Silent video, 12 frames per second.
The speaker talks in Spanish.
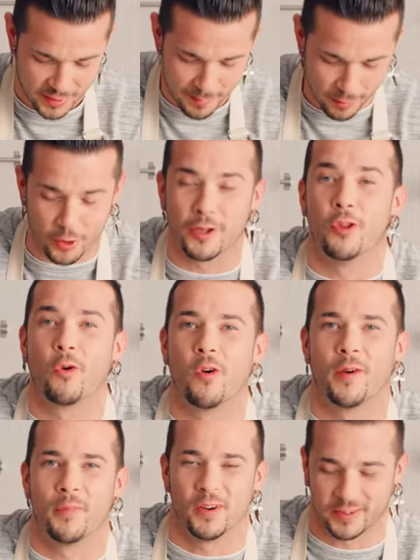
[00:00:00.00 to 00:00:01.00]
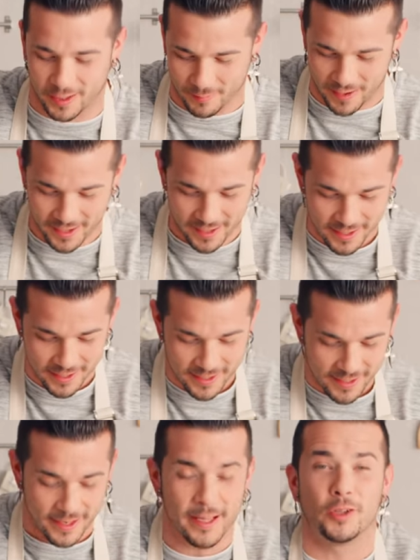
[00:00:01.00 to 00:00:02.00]
Ya va cogiendo cuerpo el tema, ¿eh?
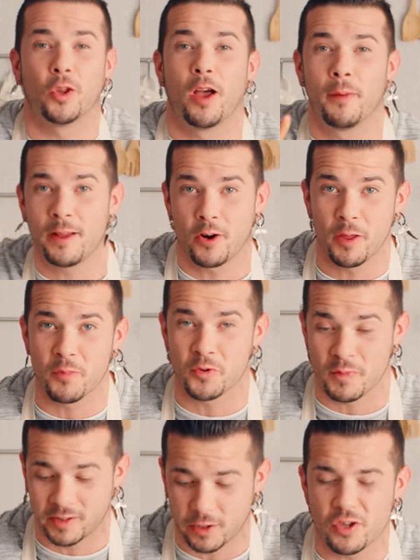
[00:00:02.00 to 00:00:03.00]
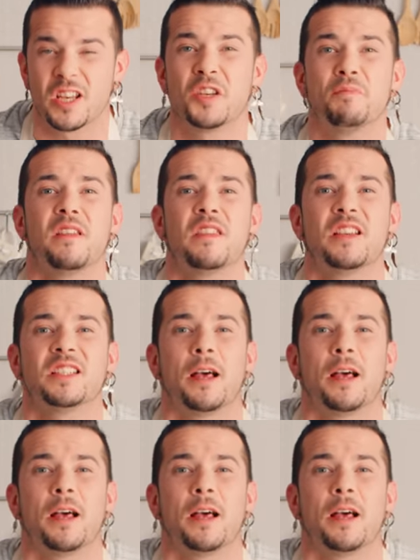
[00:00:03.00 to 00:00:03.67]
y todavía no le hemos metido esa especie, de